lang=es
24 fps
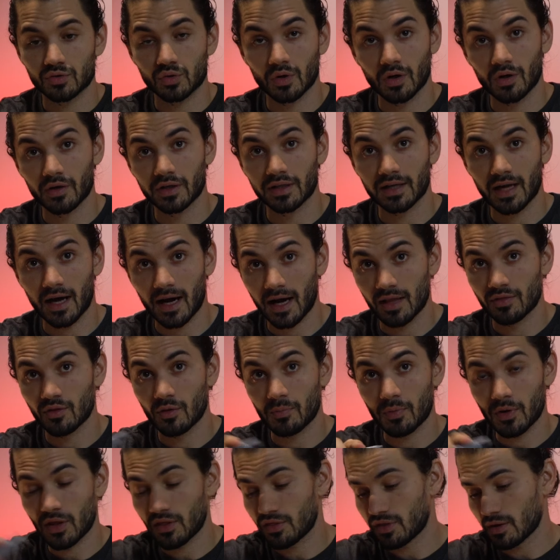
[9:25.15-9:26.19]
suelo ir rajando
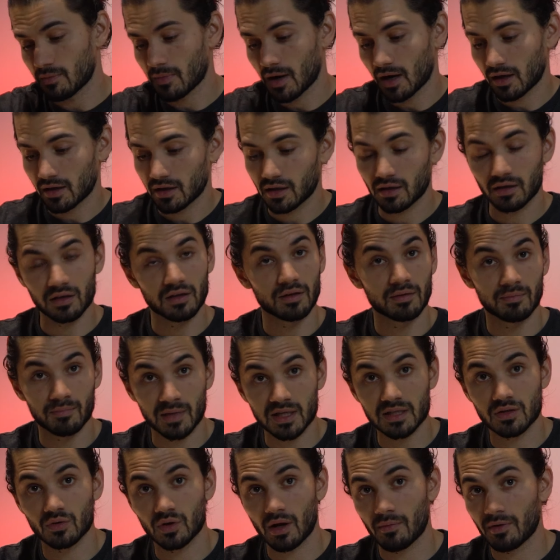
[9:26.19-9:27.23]
por encima y
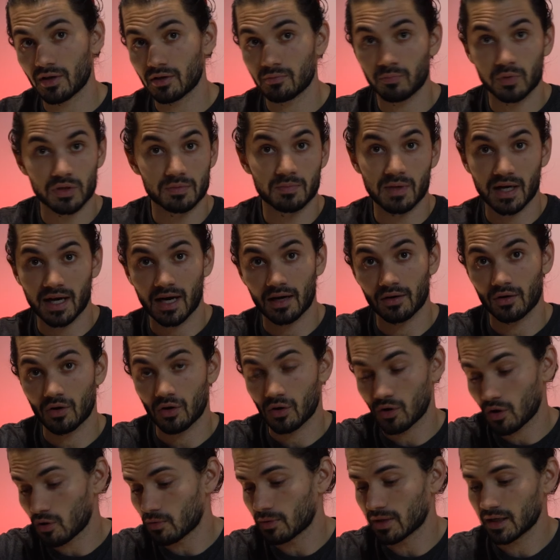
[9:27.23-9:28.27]
más de una vez pues me cargo
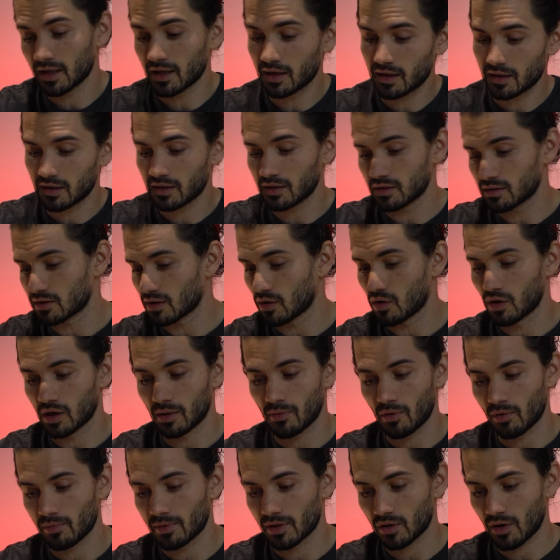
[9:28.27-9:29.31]
cobre y tengo que
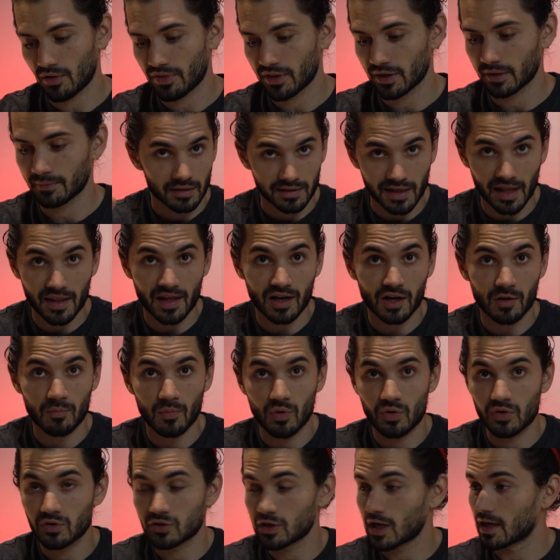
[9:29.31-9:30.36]
volverlo a hacer. Nada
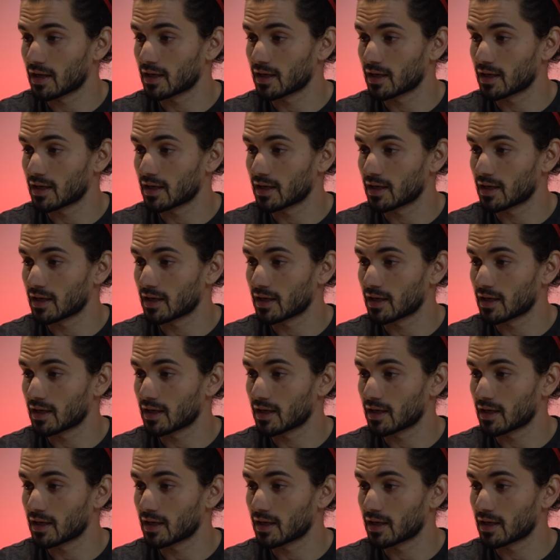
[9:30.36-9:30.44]
como unos